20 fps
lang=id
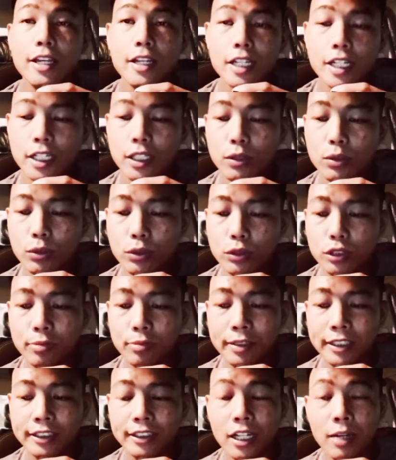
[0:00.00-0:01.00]
itu
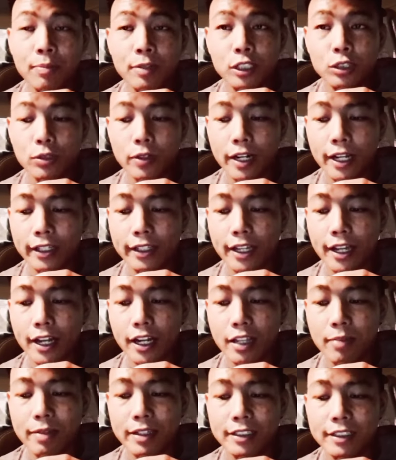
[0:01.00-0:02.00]
semasa masyarakat
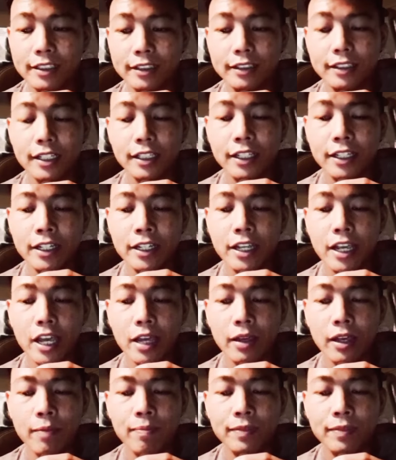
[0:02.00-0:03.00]
ahli majelis tertinggi
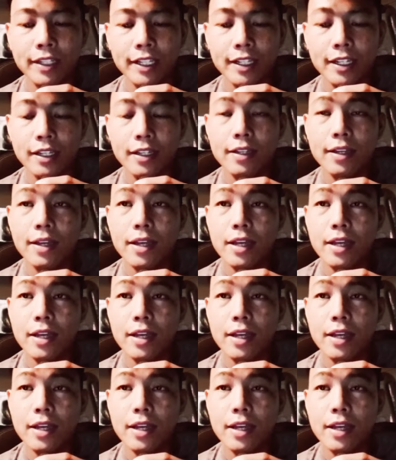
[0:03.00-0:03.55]
EMT